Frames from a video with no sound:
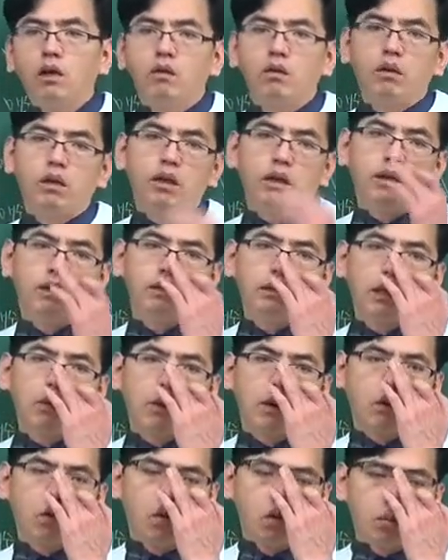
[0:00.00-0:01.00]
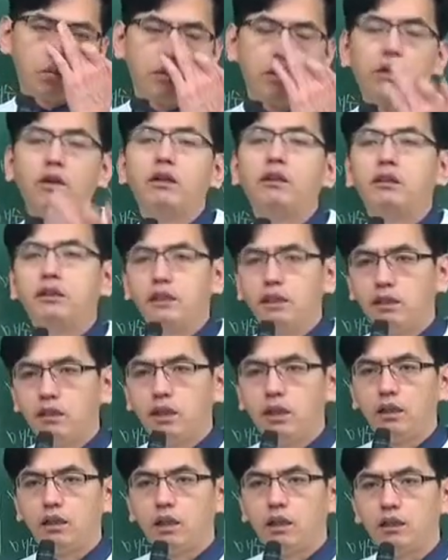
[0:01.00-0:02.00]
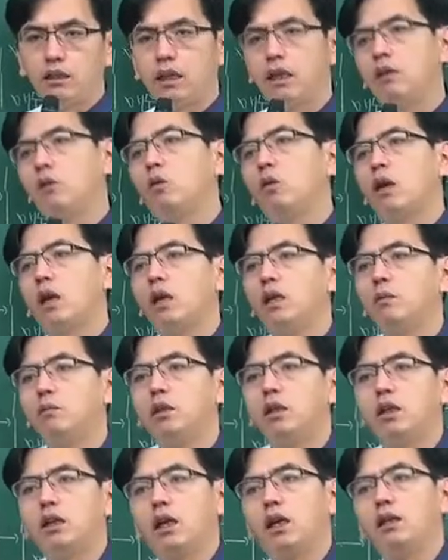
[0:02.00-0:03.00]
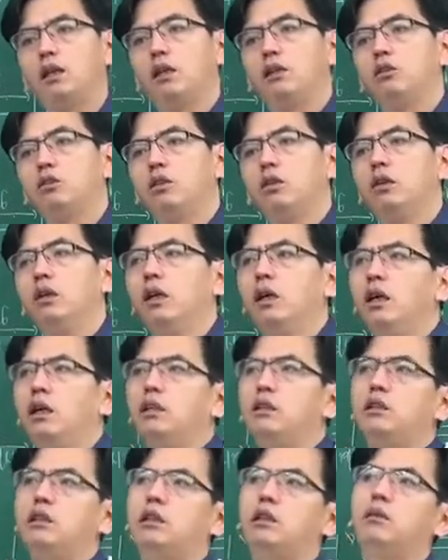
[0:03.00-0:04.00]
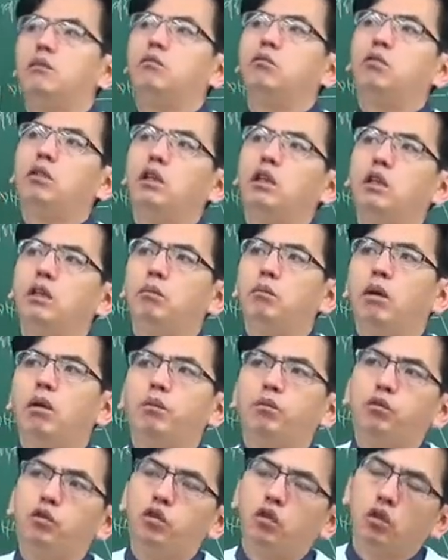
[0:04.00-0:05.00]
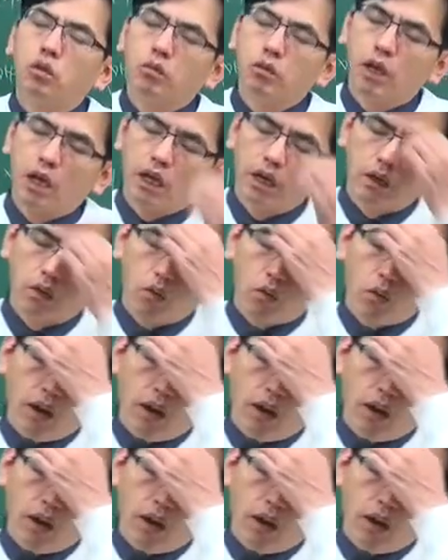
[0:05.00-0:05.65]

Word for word: 우리 생활에 꼭 필요한 시설이다. 자, 요거 개념 이렇게 가야 되죠. 지금 우리 법조문에는